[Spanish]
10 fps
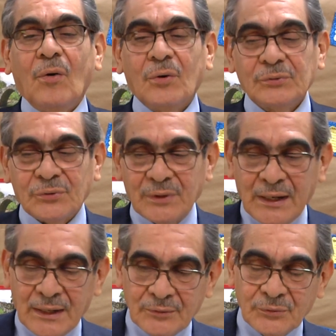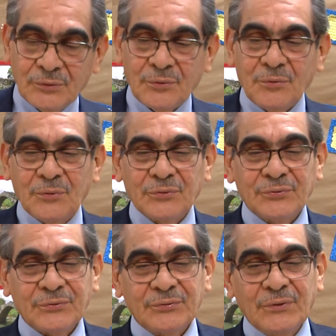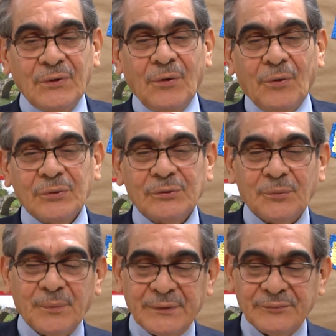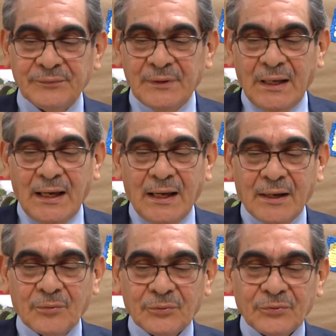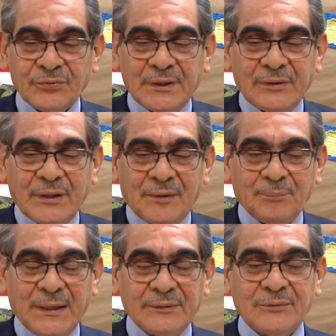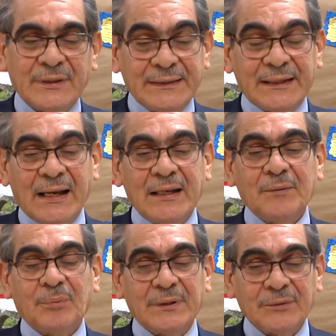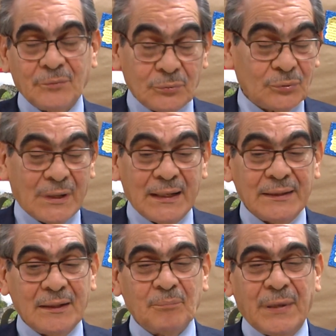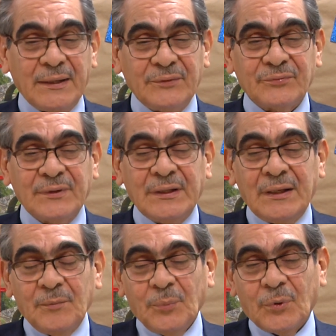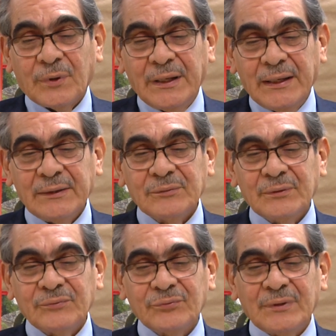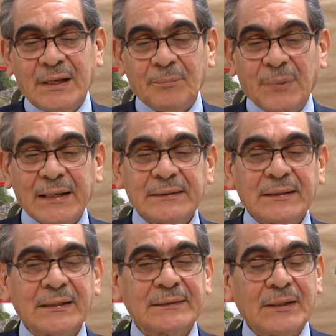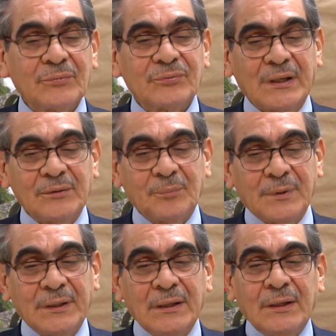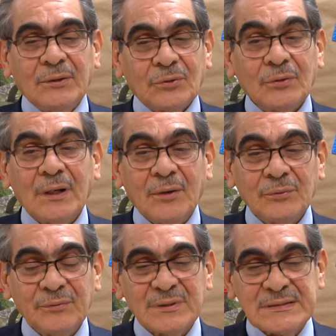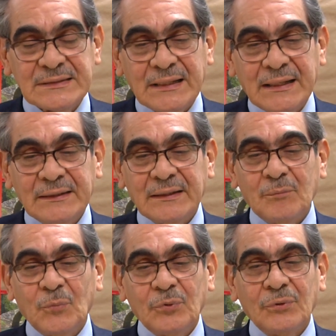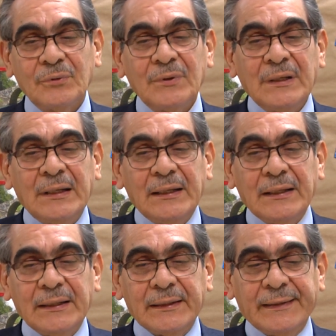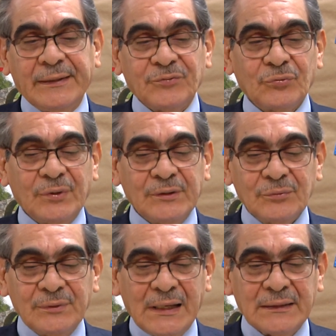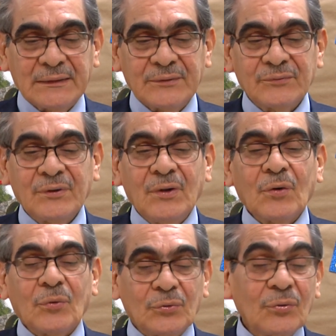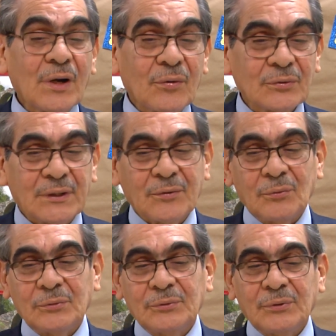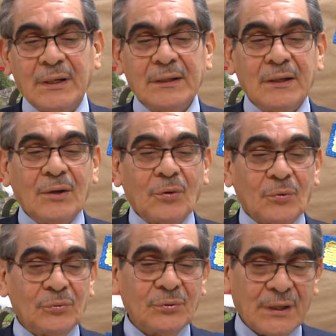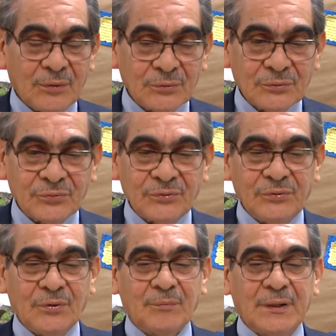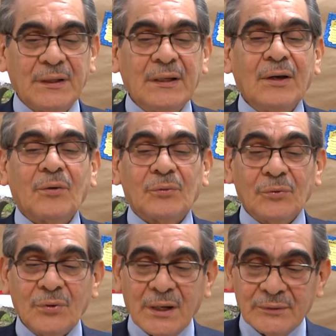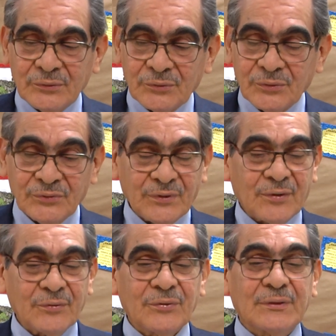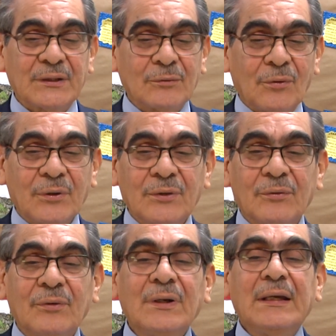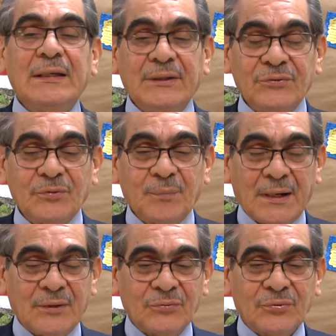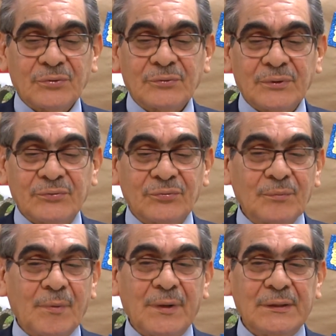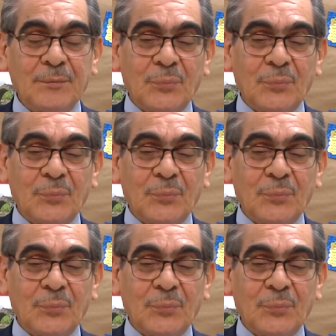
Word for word: otros dar algunos cursos, otros pues a conocer aspectos generales pues culturales del país porque esto es una práctica que están usando pues, todas las universidades del mundo, eh, que sus estudiantes conozcan otras culturas, conozcan otros idiomas, conozcan otros desarrollos tecnológicos y eso para nosotros es sumamente